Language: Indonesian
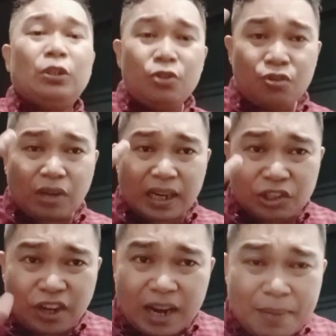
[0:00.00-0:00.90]
Tunjukkan
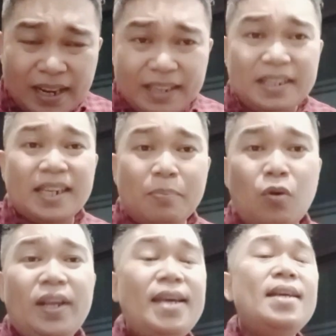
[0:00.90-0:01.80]
saudara mana yang
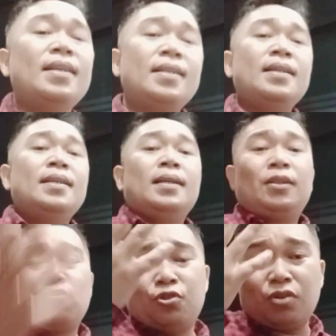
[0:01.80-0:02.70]
dikibuli,
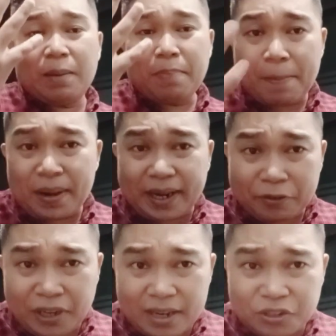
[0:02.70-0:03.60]
tunjukkan berapa
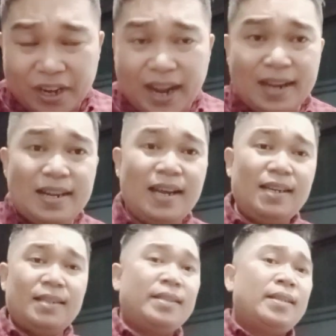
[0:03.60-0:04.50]
kerugian saudara Anda,
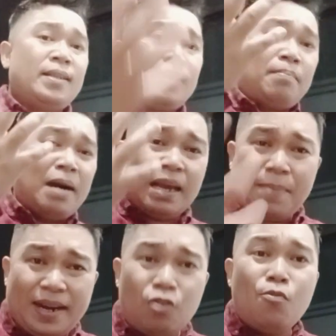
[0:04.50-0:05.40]

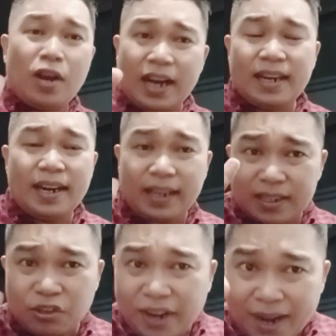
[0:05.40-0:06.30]
bagaimana hubungan Anda dengan
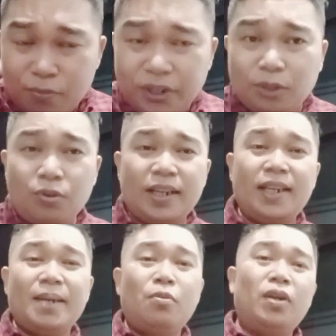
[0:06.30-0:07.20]
saudaramu itu yang
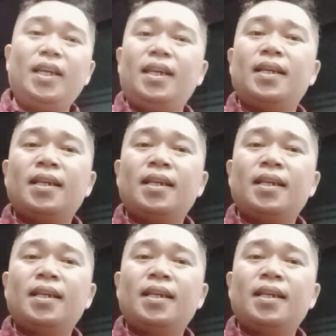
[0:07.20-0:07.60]
dikibuli,